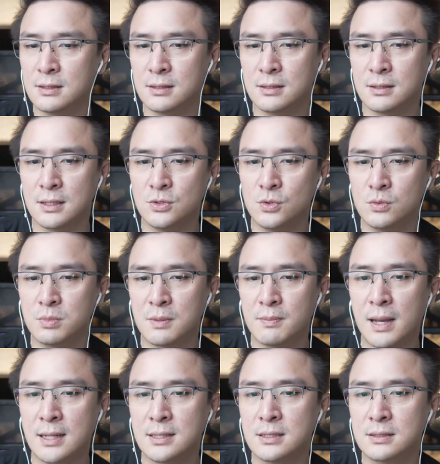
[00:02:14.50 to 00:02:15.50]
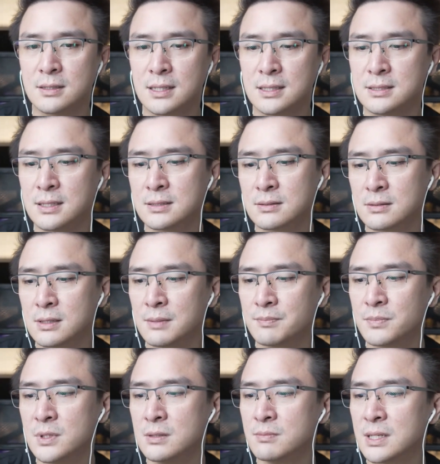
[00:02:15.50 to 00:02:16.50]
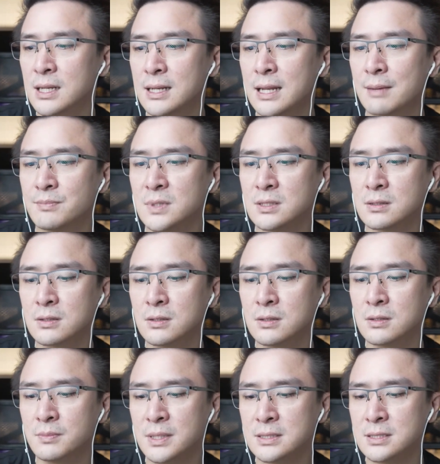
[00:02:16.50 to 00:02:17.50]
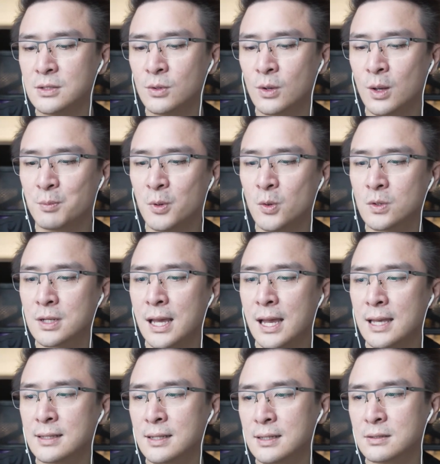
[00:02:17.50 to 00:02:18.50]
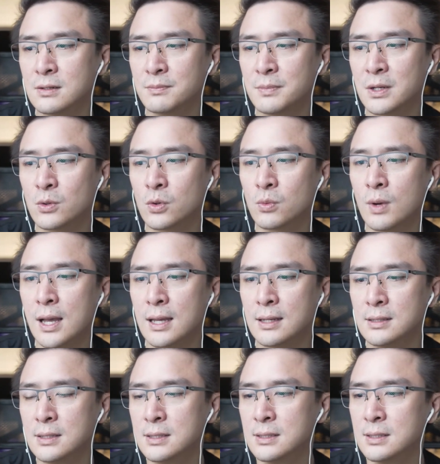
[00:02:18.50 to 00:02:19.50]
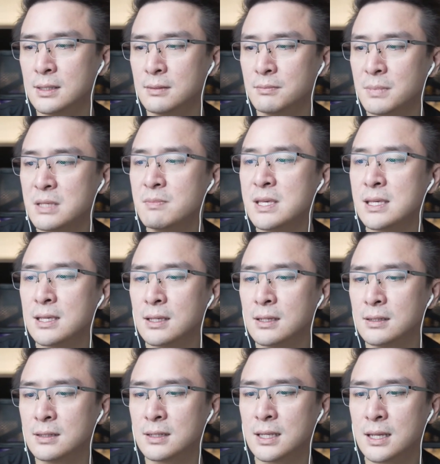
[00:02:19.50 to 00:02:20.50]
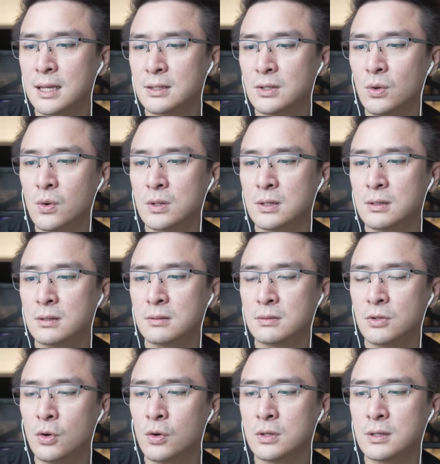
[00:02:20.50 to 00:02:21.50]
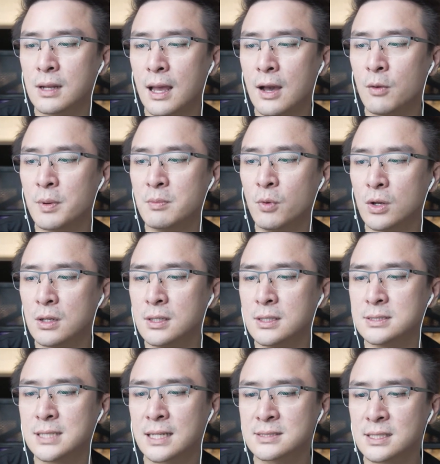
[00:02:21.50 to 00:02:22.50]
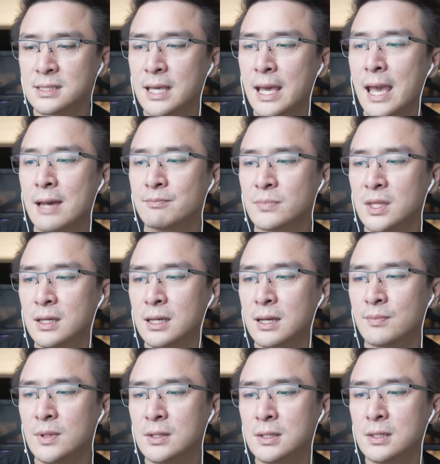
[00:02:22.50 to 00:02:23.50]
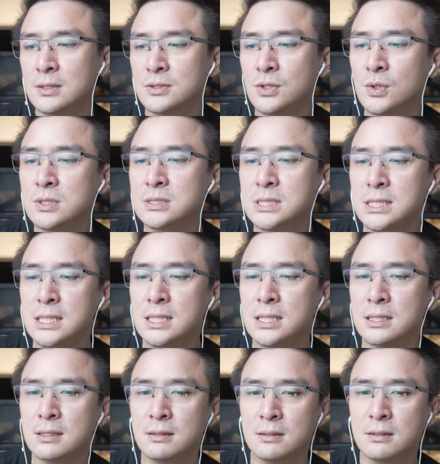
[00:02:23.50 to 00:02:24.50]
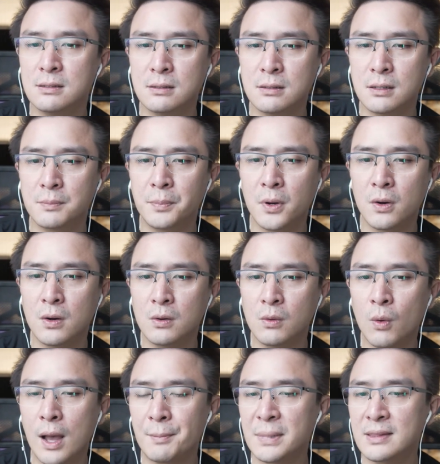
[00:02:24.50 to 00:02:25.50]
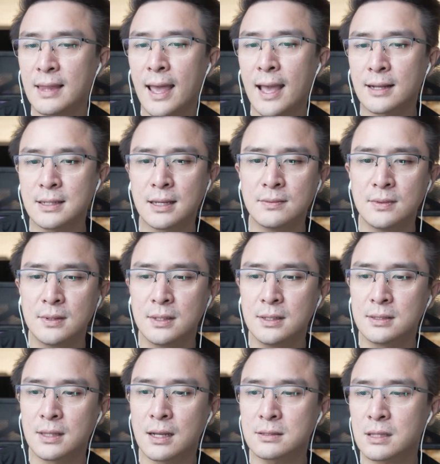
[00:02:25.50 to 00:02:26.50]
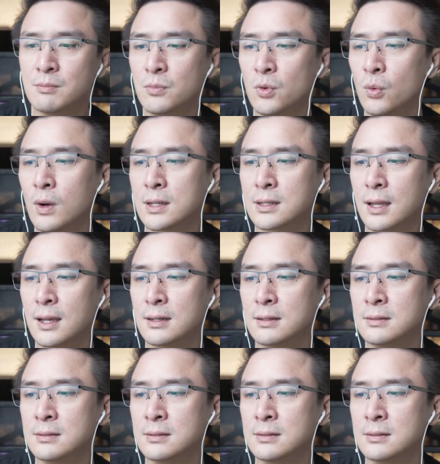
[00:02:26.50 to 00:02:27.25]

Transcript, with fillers: อายุประมาณนี้ก็น่าจะเก็บเงินมาระดับหนึ่งก็ไปเที่ยวรอบโลกได้นะก็ปรากฏว่าไม่มีนะฮะโดนโดนเอาไปหมดเลยจากสแกมนะครับ โดยที่ออพอความมันแตกเนี่ยทั้งตำรวจทั้ง